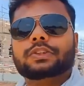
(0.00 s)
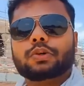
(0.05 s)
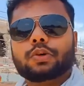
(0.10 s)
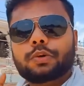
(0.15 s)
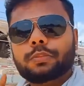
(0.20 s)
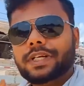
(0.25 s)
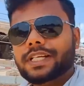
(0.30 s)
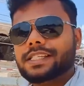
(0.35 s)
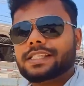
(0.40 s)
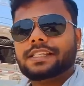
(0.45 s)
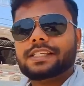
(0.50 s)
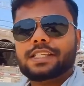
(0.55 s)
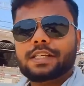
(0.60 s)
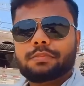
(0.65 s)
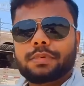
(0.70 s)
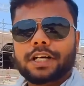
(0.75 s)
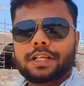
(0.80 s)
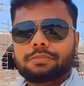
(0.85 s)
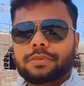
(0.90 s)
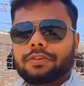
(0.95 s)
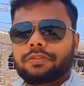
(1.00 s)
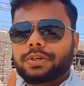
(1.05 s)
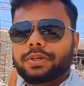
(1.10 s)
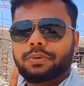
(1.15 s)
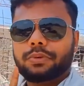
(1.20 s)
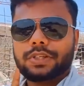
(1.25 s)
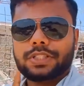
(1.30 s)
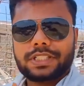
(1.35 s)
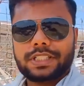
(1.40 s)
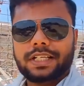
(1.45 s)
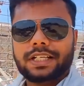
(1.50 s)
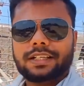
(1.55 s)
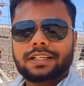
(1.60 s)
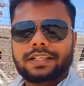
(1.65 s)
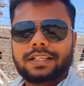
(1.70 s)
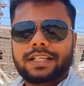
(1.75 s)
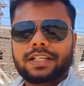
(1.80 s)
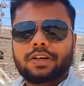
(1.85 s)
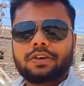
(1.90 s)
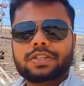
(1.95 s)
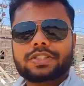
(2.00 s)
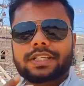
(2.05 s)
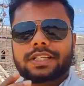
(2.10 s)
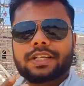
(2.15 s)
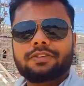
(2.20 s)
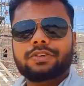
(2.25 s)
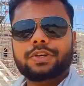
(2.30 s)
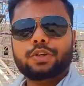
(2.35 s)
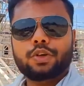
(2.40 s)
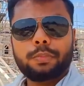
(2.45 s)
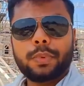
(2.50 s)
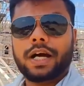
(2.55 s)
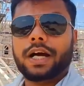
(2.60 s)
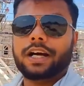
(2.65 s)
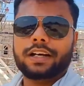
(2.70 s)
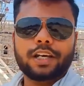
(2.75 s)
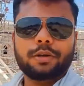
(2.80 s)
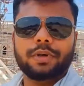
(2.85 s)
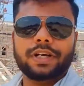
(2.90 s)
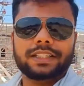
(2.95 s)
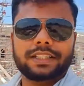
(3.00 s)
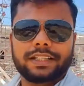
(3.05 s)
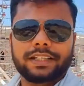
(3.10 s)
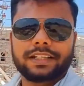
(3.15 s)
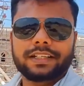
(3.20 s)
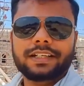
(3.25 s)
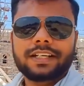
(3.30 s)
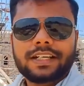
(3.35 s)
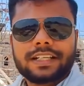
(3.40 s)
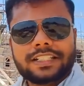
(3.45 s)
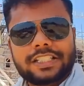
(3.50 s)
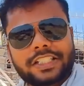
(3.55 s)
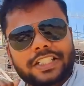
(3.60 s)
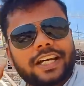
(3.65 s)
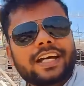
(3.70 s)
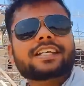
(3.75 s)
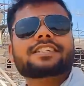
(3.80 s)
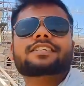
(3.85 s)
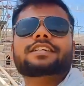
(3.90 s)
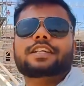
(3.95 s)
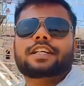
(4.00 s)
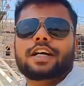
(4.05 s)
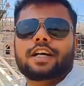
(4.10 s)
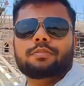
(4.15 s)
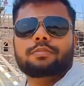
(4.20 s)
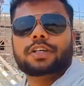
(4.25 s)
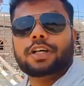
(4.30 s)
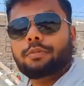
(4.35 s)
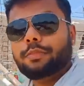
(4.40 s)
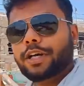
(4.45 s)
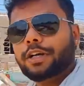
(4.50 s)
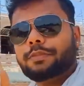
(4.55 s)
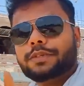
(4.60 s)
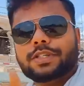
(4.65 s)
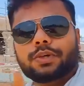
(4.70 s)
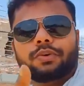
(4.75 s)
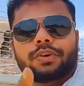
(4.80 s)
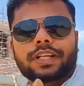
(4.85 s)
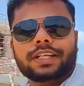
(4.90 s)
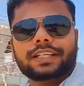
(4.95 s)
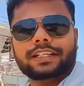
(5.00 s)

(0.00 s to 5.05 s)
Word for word: तो बस इसी बात पर वीडियो को शेयर करिएगा और चलिए वीडियो में आगे बढ़ते हैं जय श्री राम कमेंट में ज़रूर